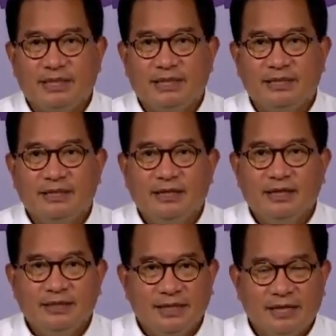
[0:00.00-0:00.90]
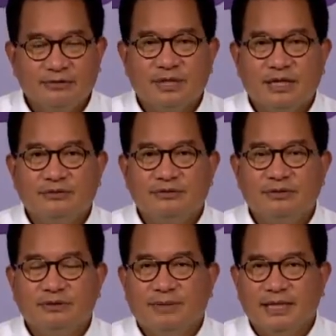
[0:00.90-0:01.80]
ini dilakukan
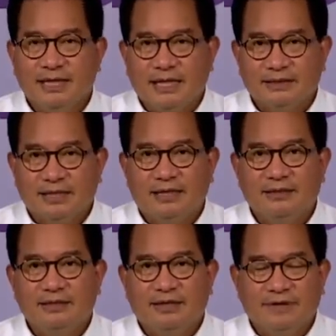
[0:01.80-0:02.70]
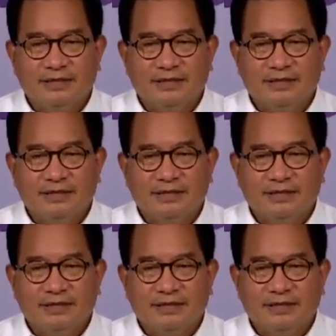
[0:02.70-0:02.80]
untuk meningkatkan